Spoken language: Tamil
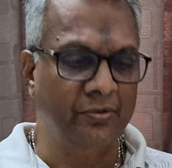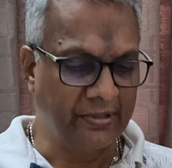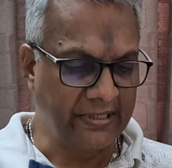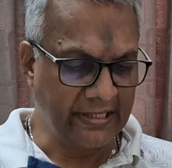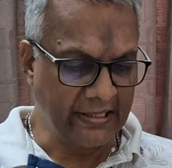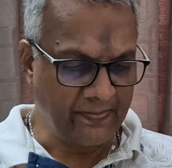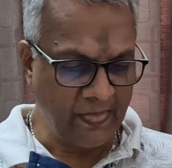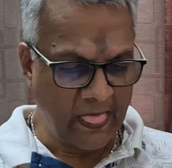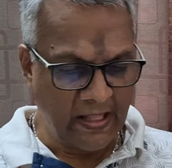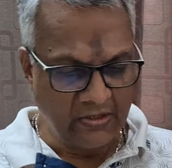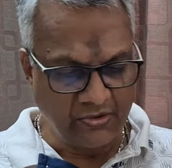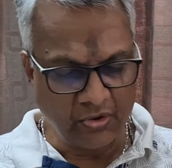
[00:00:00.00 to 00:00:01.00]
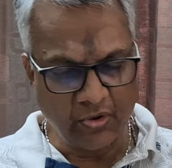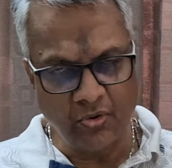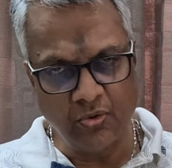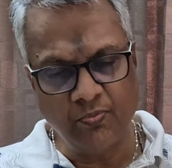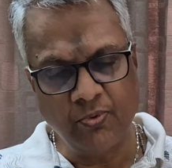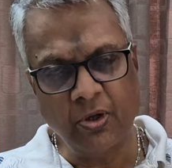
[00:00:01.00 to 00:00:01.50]
ஓகே ஸோ
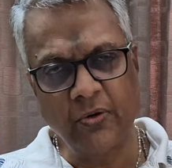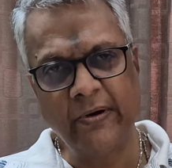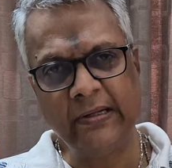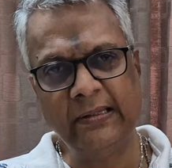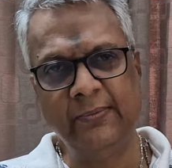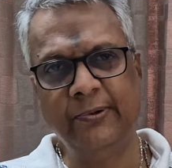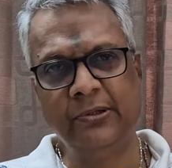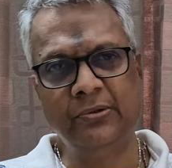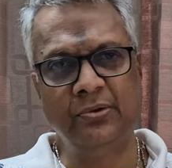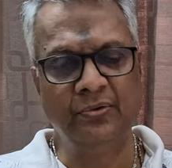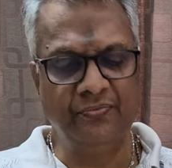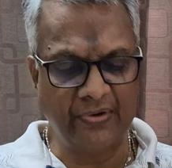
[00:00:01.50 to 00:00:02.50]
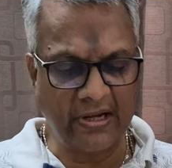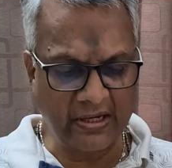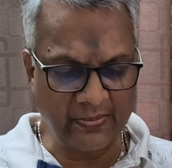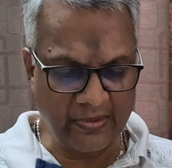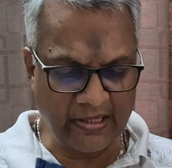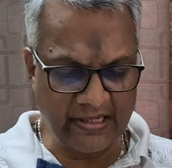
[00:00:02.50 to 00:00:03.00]
போன வாரத்தில் பார்த்தோன்னா
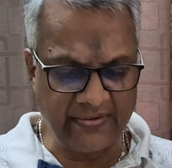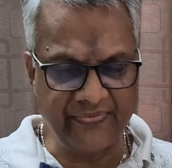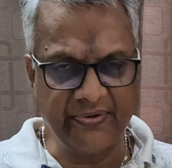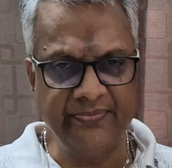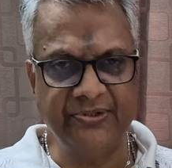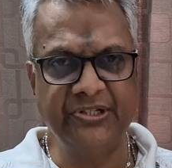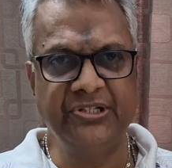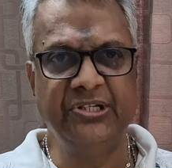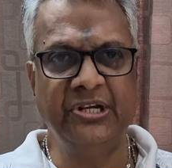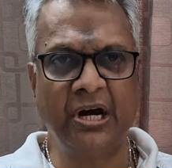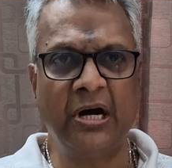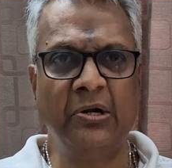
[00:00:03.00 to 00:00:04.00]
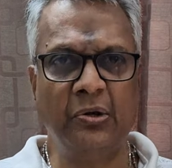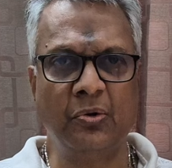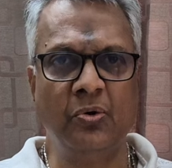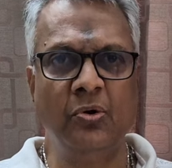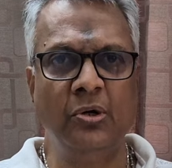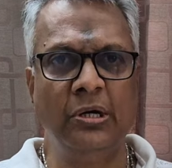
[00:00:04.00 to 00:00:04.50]
ஃபார்மா எஃப்எம்சிஜி ஆட்டோ
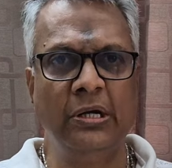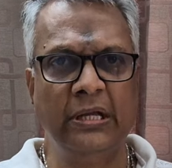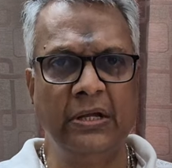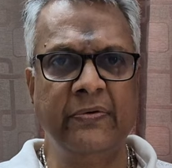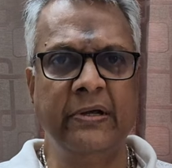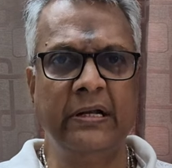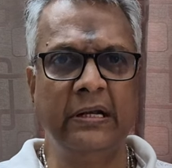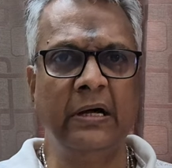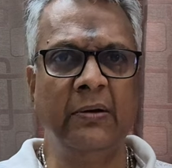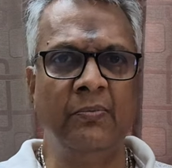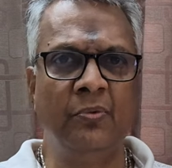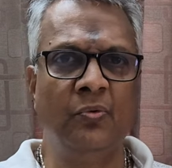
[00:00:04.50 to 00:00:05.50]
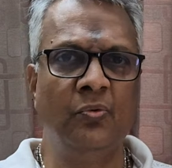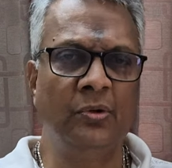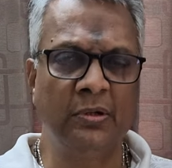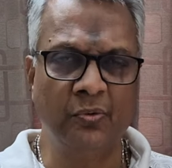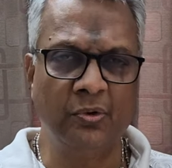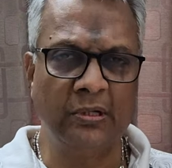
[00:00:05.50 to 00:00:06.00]
இவையெல்லாம்
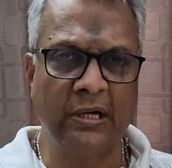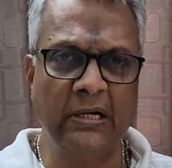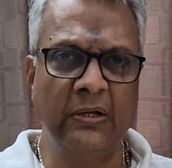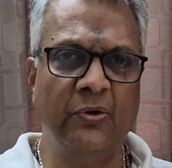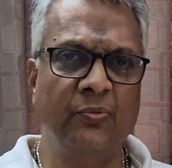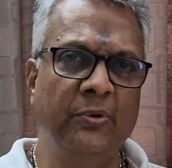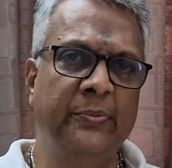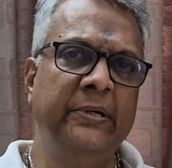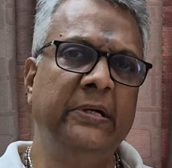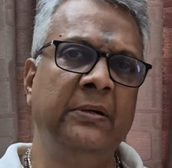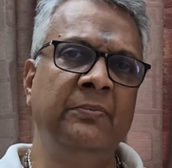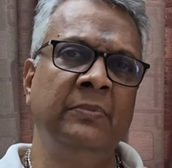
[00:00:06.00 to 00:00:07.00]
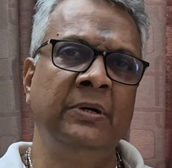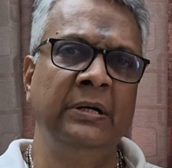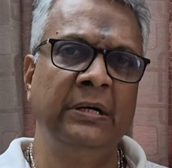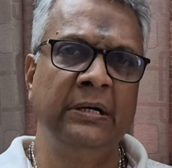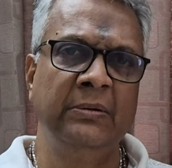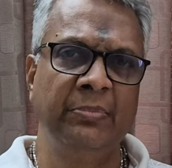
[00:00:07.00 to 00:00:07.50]
ஒரு ஒரு நல்ல ஒரு மொமெண்டம்
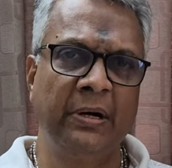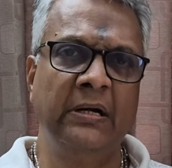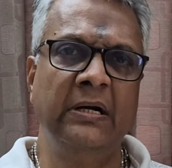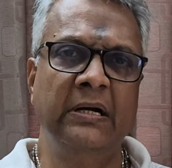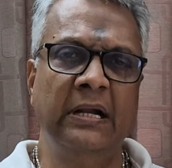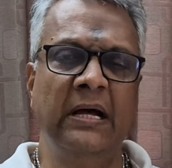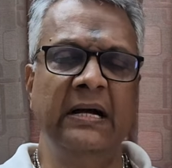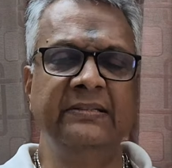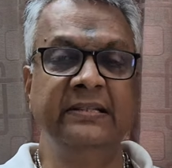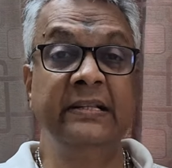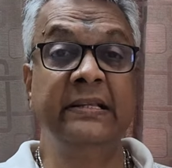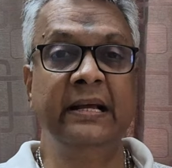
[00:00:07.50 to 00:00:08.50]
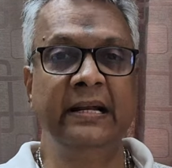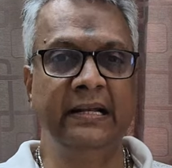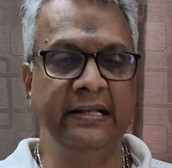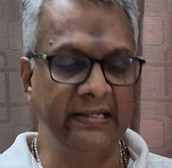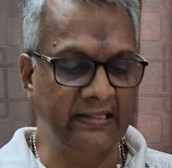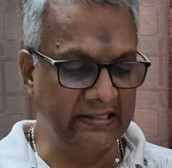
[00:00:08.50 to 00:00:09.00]
பங்குகளாக சந்தைகள்
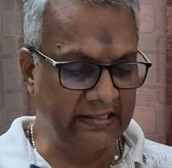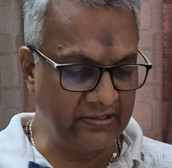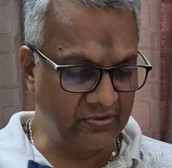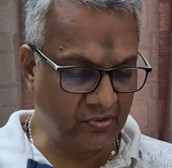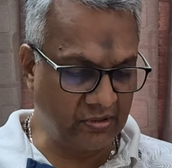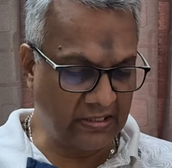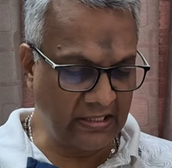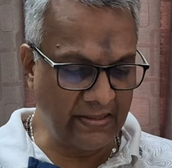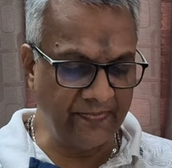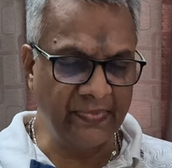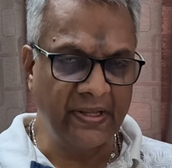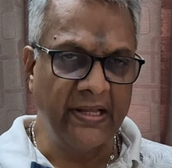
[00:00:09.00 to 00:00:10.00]
இருந்தது என்று சொல்லலாம்